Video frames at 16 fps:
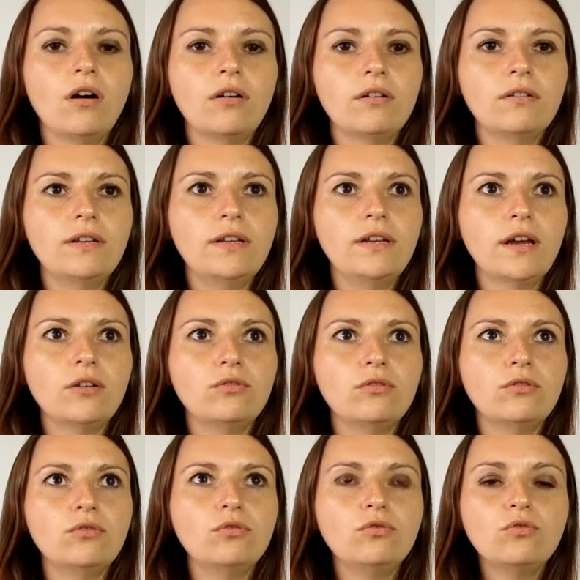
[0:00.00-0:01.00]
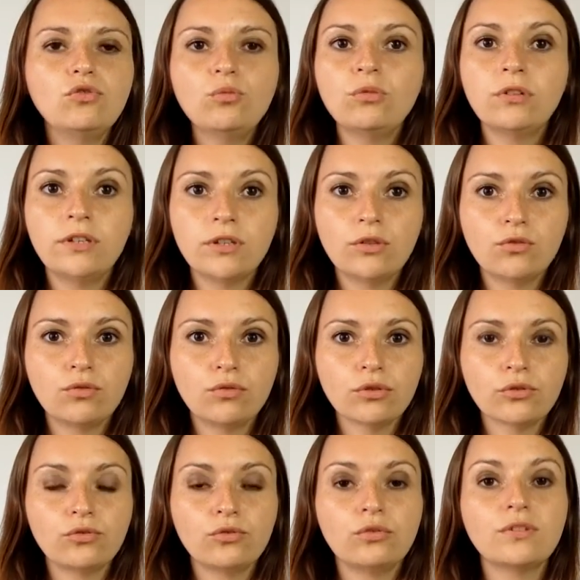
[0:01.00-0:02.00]
euh, il y a une double
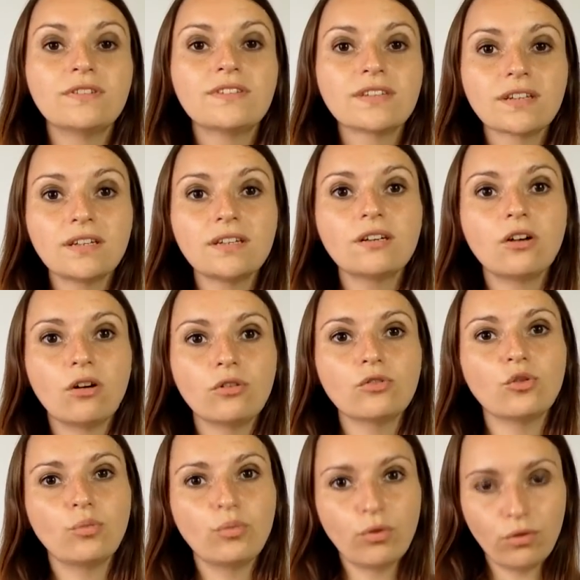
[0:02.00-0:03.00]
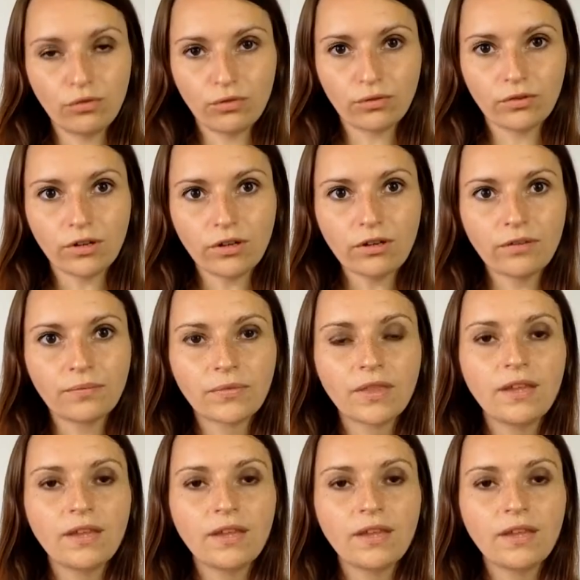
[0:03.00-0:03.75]
lecture d'une très grande profondeur.